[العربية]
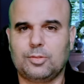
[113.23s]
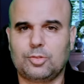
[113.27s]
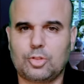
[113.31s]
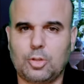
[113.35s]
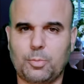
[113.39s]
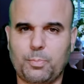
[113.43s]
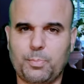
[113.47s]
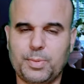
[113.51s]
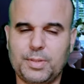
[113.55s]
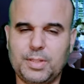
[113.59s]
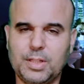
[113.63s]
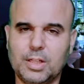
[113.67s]

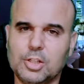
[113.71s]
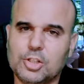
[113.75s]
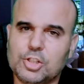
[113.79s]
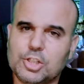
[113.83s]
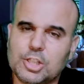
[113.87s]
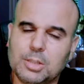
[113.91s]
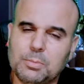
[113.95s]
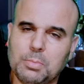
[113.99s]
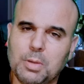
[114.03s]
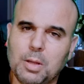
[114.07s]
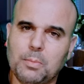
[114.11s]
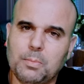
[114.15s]
توب ديال
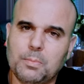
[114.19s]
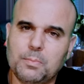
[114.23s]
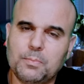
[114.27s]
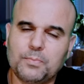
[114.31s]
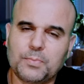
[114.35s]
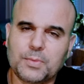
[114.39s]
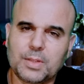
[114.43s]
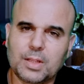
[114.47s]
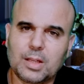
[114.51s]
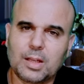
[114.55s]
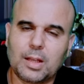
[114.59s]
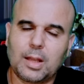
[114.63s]
الشباب
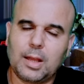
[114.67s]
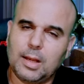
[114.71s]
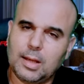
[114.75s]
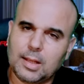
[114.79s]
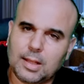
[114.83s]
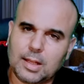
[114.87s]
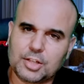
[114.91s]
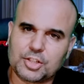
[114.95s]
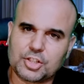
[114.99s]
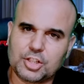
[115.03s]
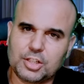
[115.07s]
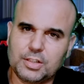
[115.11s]
قال
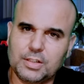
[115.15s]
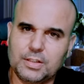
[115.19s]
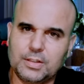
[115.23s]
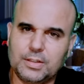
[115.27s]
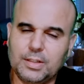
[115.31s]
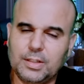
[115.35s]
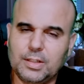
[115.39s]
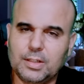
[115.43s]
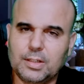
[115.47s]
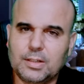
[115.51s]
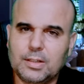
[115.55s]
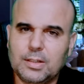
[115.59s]
لك اش غادي
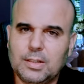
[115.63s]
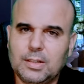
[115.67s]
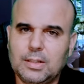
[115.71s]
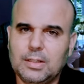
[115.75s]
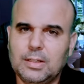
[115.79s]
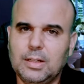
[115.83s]
ندير